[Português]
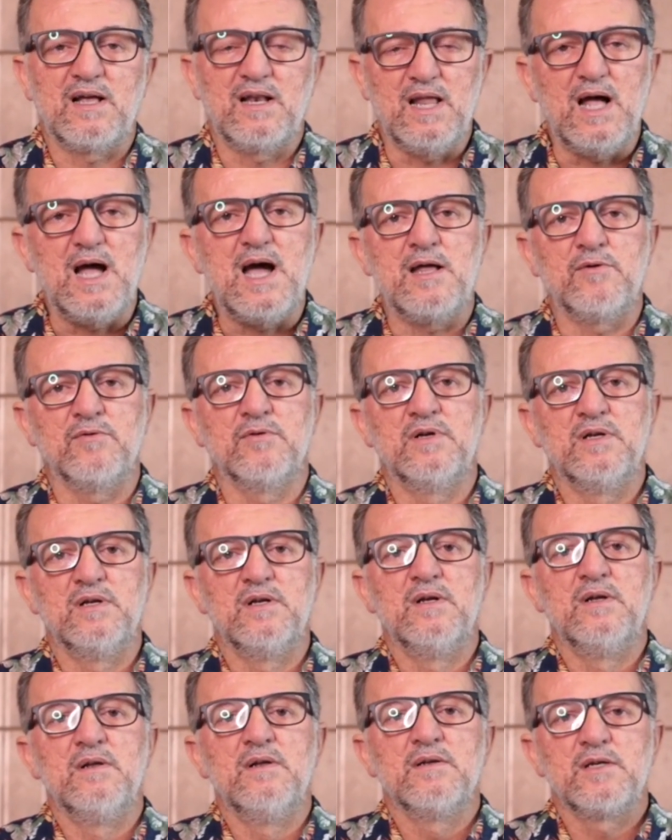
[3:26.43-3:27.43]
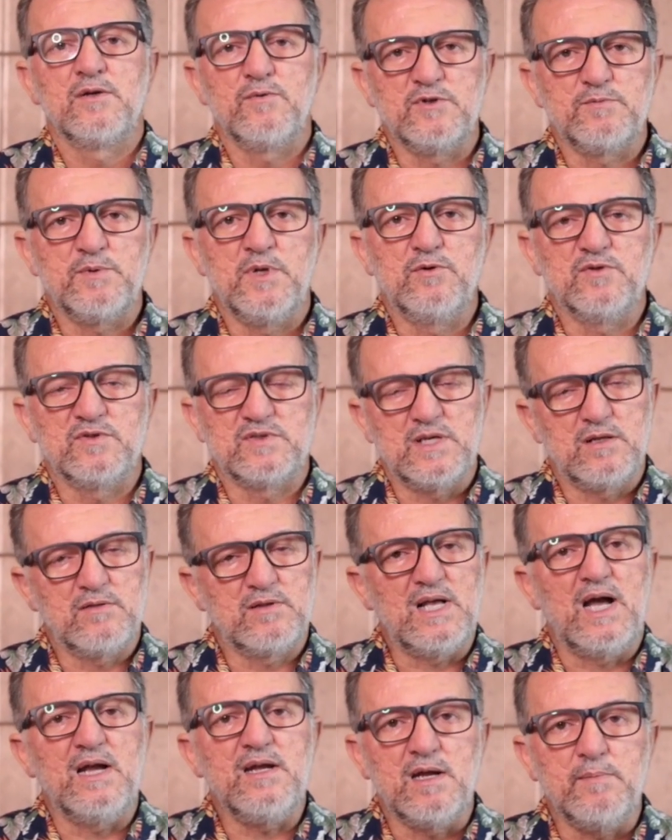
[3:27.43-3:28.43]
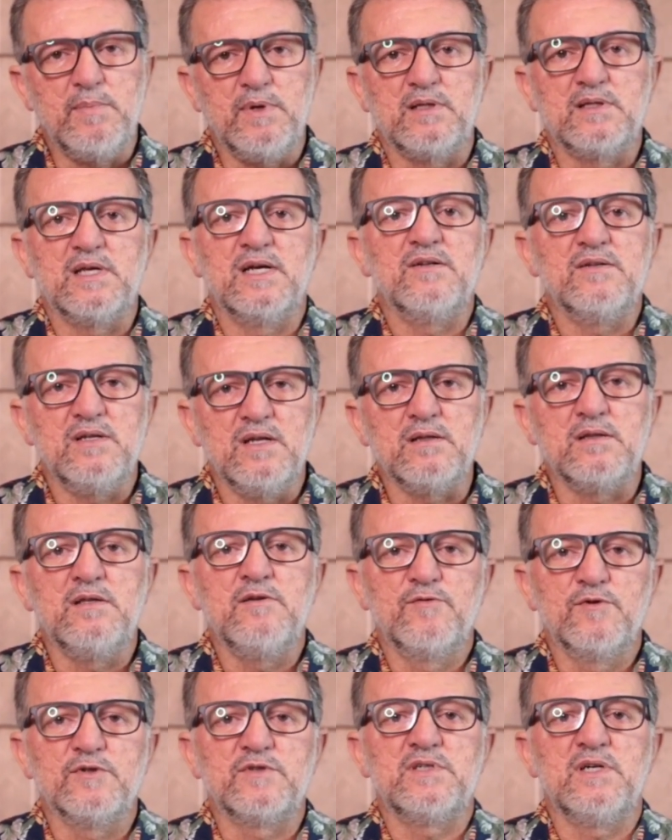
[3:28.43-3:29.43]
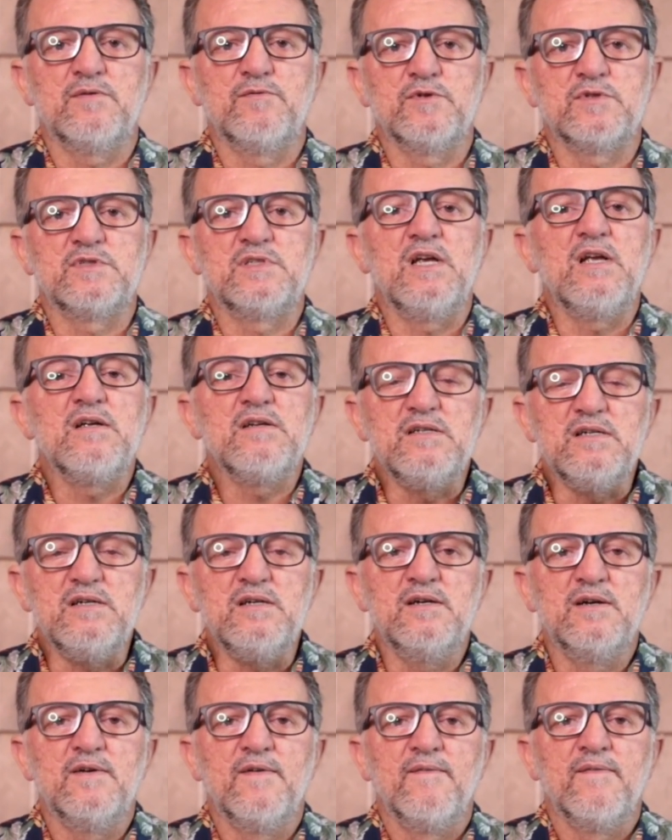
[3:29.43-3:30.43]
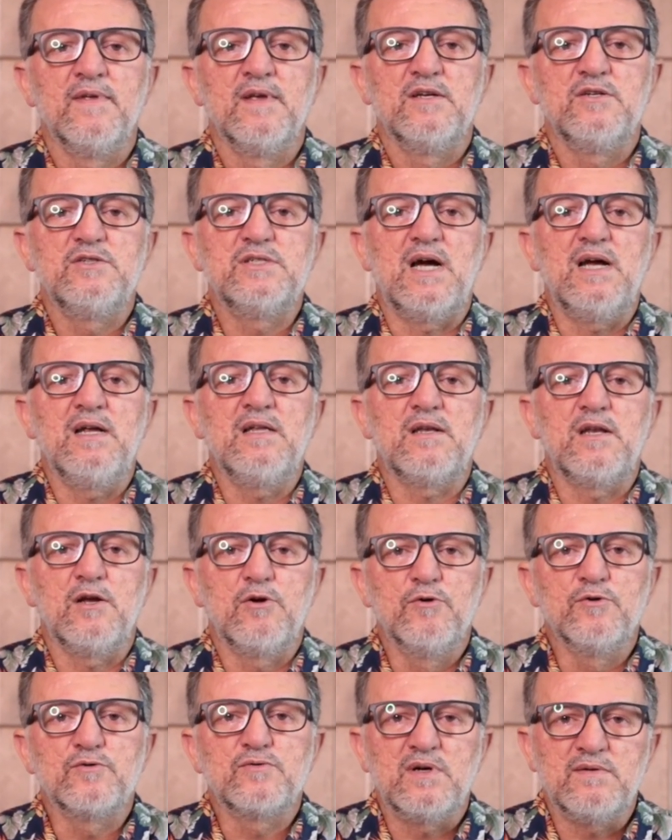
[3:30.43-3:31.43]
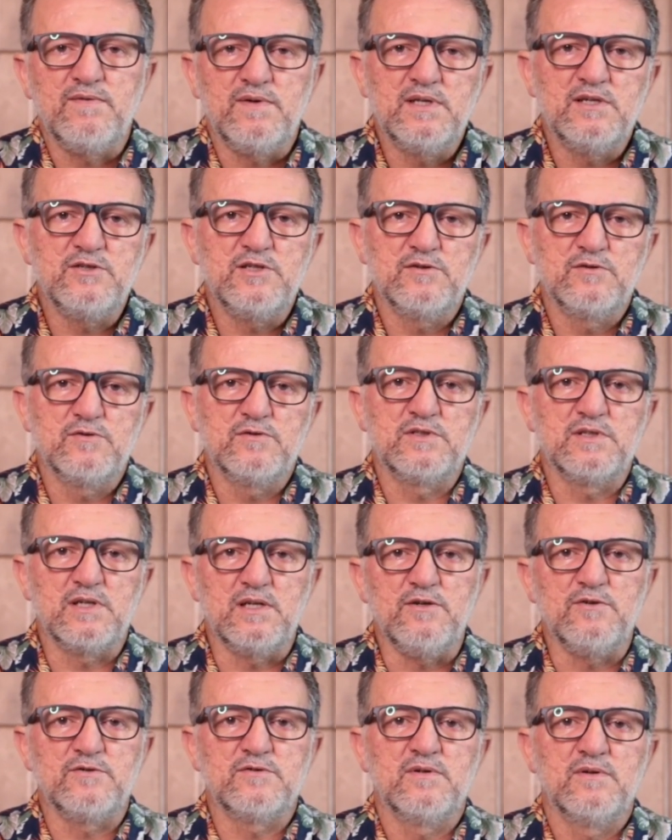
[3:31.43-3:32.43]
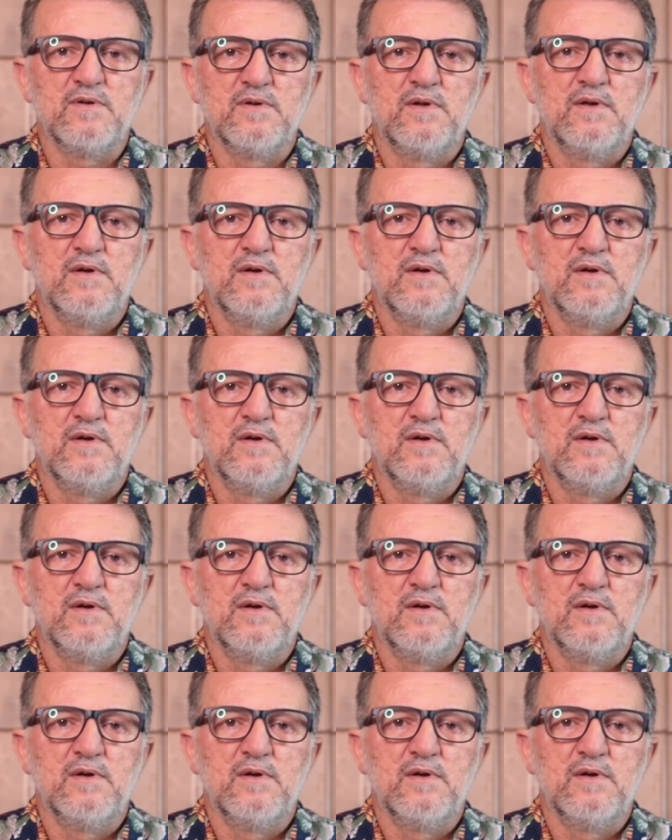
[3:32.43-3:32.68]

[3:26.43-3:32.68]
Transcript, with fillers: Claro que o Espírito Santo está aí, habitando dentro de você, você que já entregou sua vida a Jesus Cristo.